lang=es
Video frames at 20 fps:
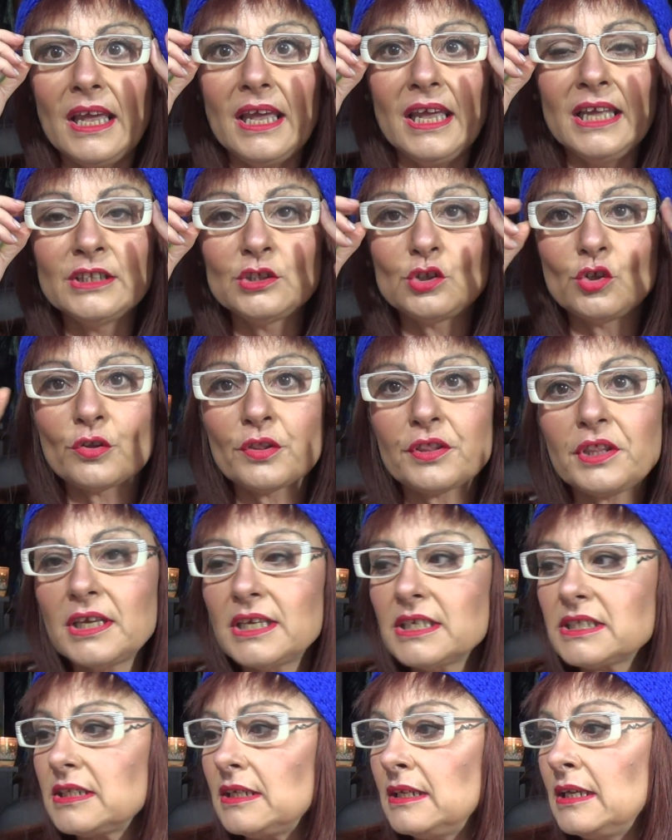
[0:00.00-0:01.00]

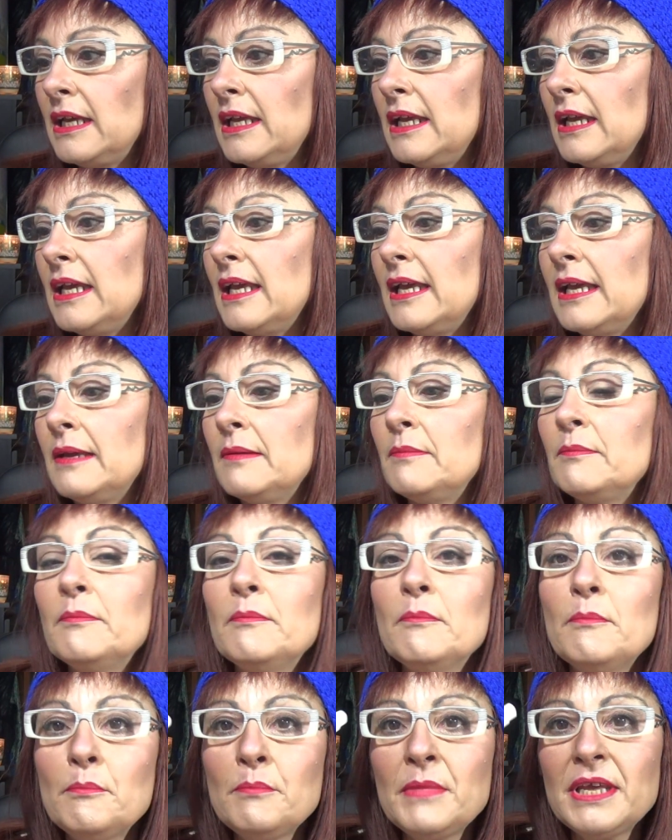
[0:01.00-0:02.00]
Entonces, eh,
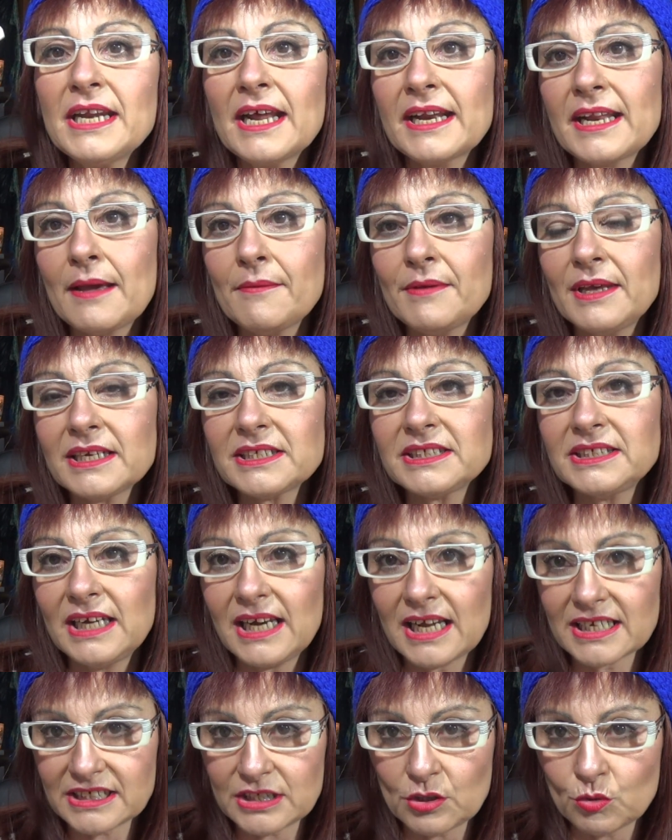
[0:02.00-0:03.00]
miraré a ver si
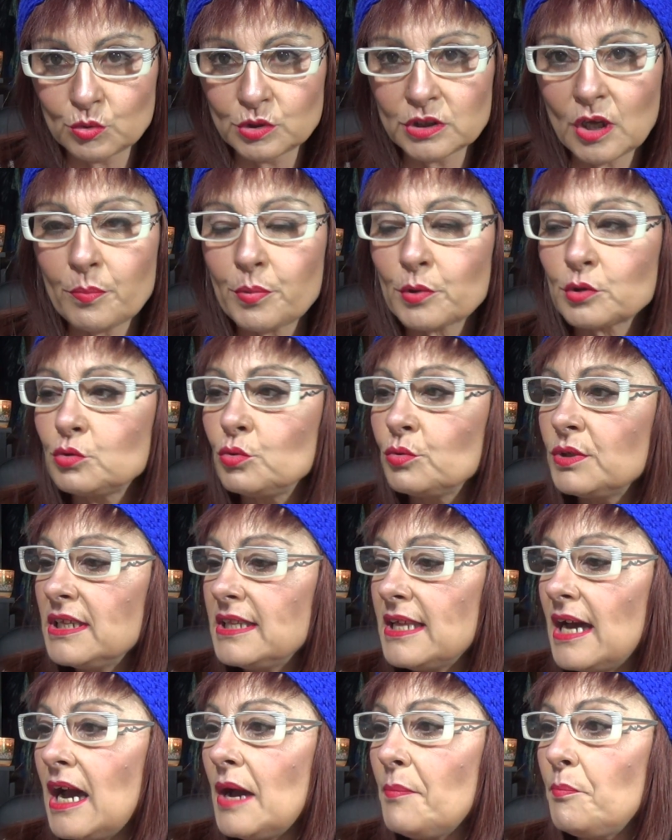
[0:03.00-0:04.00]
la segunda
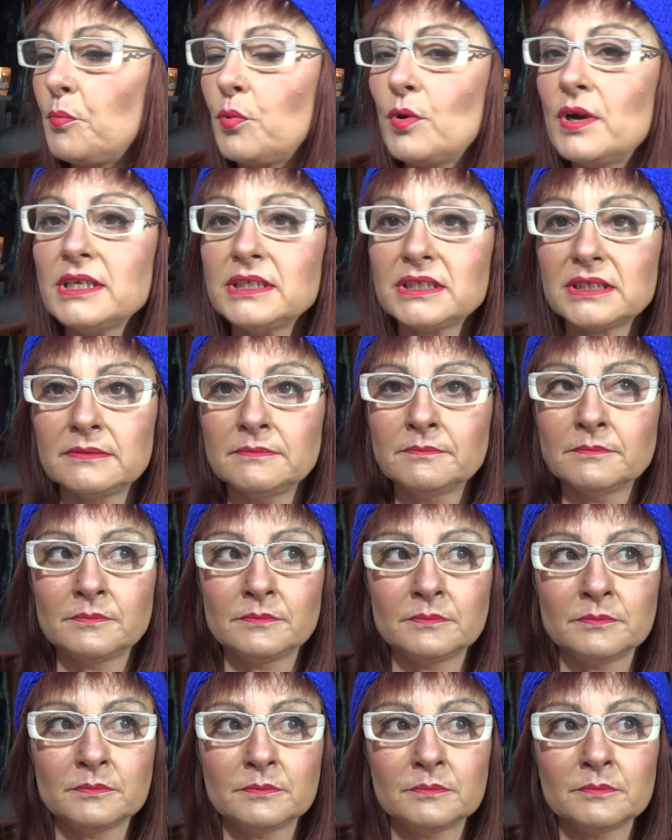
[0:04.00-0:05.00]
oportunidad, pues
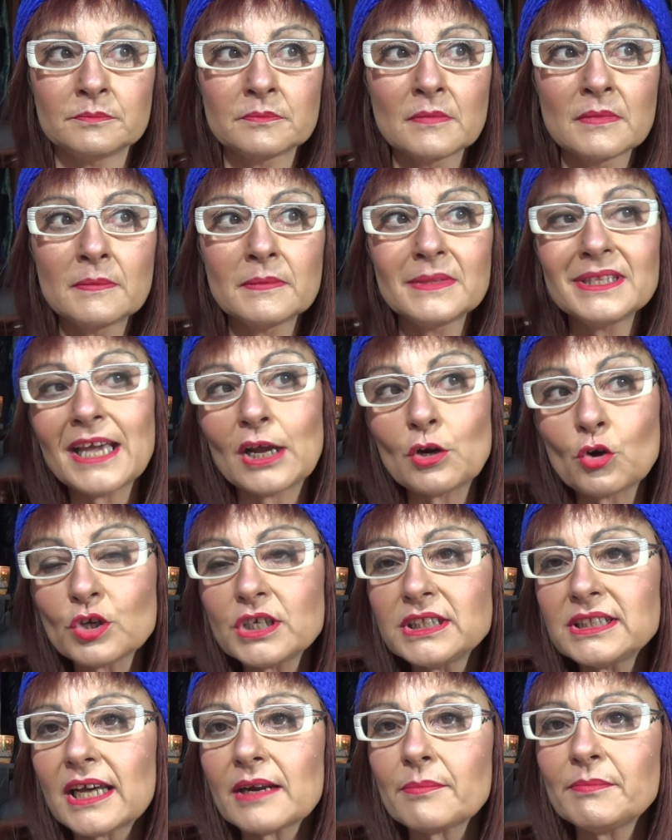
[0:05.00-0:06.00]
mm, ya no
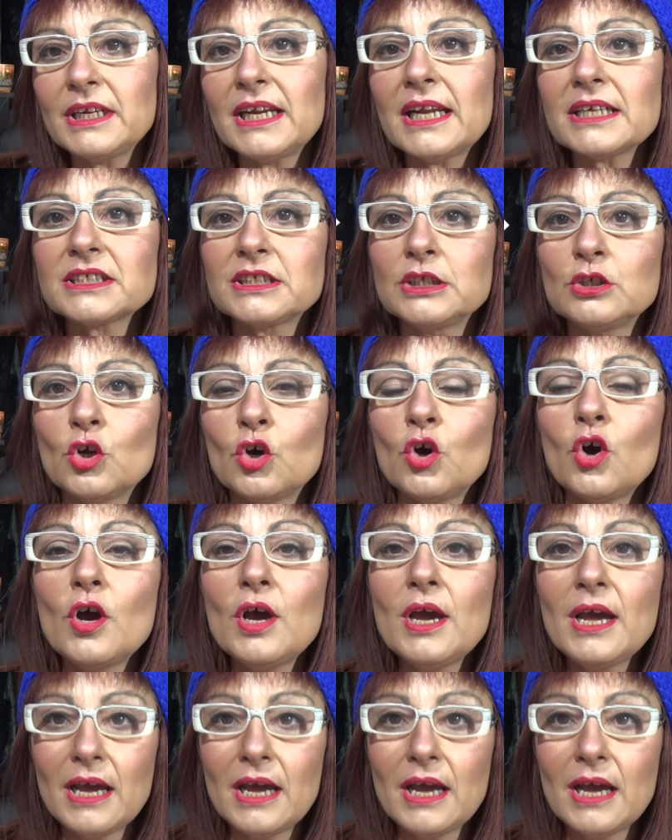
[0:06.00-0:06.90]
quitarme las sino